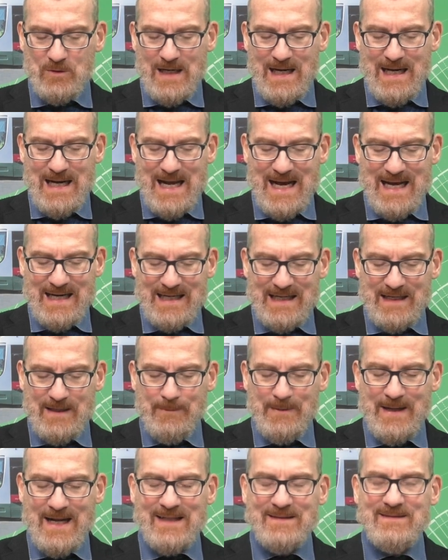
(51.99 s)
nell'area di
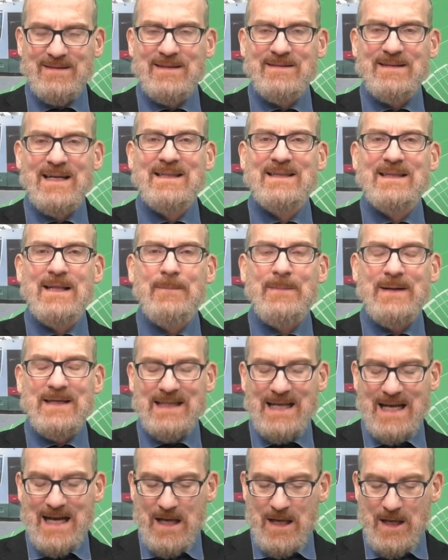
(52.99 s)
Piazza Santa
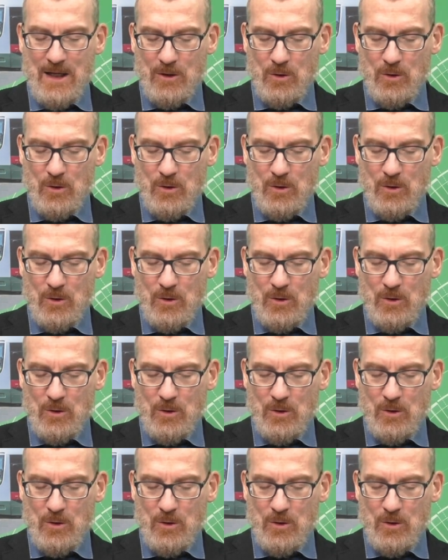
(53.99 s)
Maria